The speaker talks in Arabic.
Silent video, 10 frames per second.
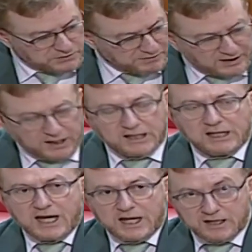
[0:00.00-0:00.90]

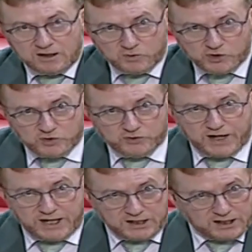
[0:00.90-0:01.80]
مكنتنا اننا نوجدوا
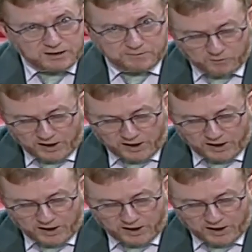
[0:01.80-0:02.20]
فاعلين